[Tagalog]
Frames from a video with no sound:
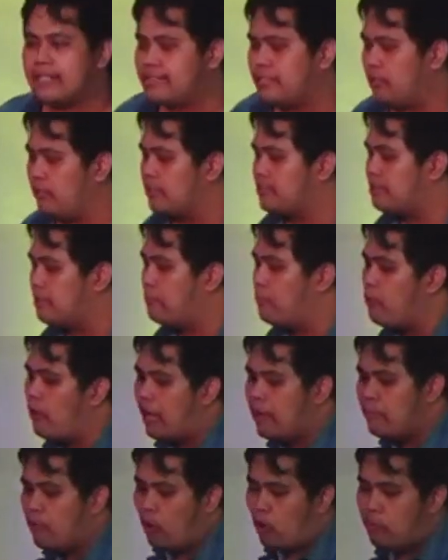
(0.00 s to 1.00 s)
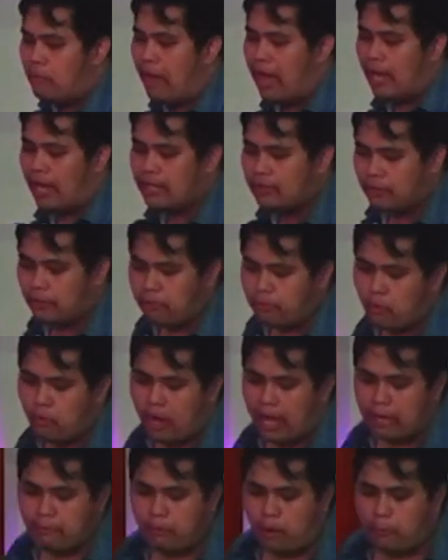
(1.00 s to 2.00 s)
si Lord sa buhay mo, umaangat yung
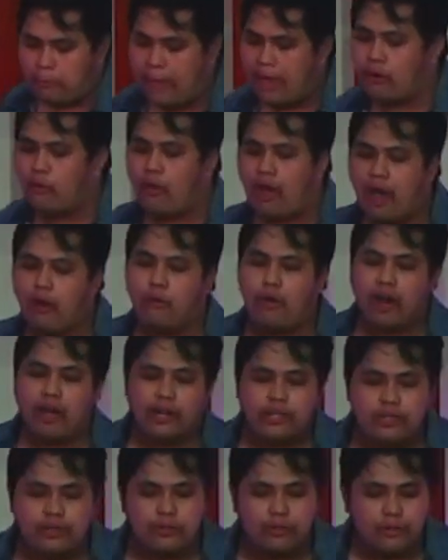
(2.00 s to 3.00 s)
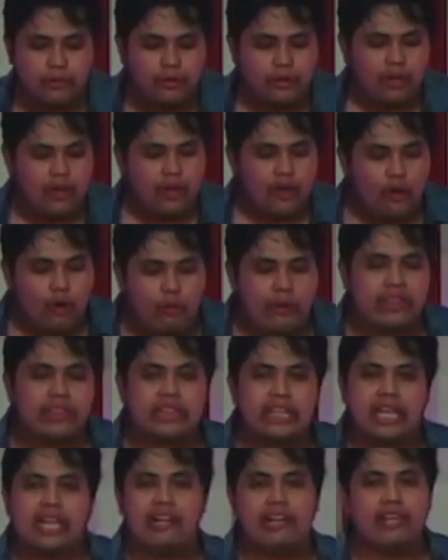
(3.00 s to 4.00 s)
buhay mo. Pero how are you when
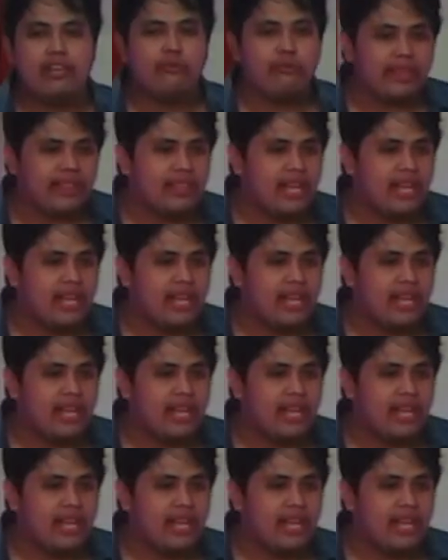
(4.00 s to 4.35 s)
dealing with